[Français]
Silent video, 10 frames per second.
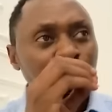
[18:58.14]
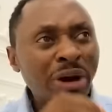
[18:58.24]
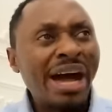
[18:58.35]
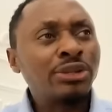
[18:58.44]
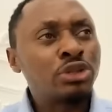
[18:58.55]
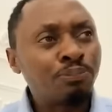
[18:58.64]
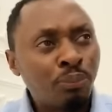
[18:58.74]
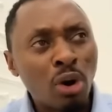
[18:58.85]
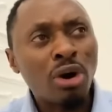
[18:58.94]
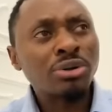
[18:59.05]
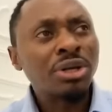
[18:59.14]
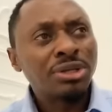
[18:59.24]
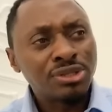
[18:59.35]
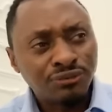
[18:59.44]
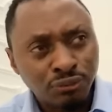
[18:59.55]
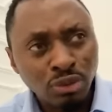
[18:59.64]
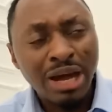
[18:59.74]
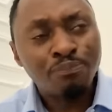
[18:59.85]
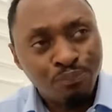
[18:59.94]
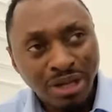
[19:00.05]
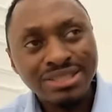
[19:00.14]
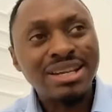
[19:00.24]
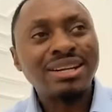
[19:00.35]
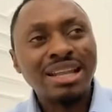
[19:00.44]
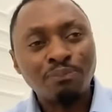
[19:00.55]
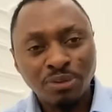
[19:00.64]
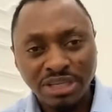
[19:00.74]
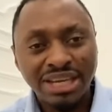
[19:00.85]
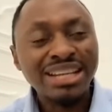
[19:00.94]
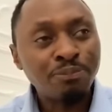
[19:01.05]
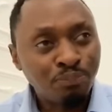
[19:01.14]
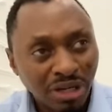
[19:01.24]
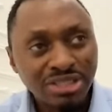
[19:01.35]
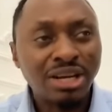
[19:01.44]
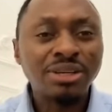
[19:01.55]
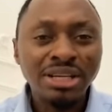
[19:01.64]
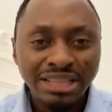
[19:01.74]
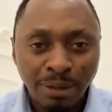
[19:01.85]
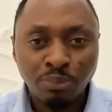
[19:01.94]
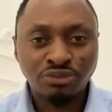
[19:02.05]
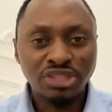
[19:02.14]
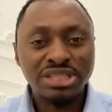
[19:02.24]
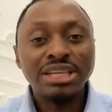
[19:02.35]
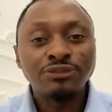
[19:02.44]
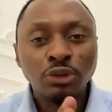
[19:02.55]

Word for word: Il parle du port du foulard pendant la prière et pendant la prophétie.